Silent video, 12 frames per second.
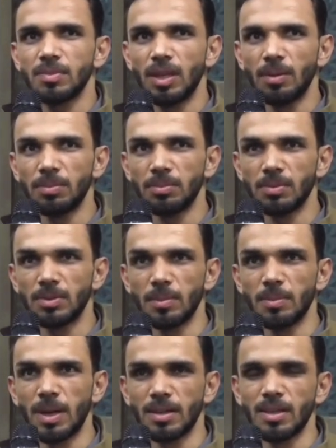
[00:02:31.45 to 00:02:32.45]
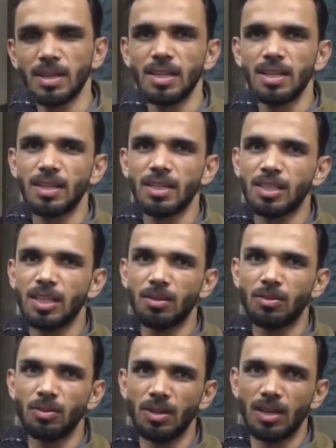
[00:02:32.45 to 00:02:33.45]
जब सब डॉक्टर कहते कि इसका
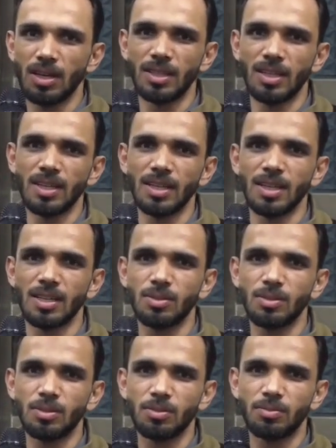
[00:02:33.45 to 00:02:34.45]
कोई इलाज ही नहीं है तो